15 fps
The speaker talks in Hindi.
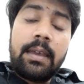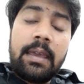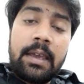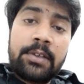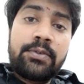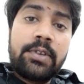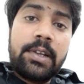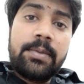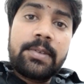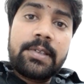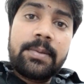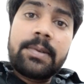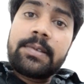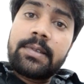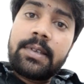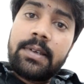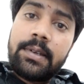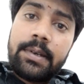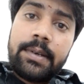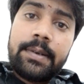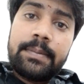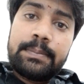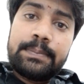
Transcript: एक्चुअली में समझते हैं ना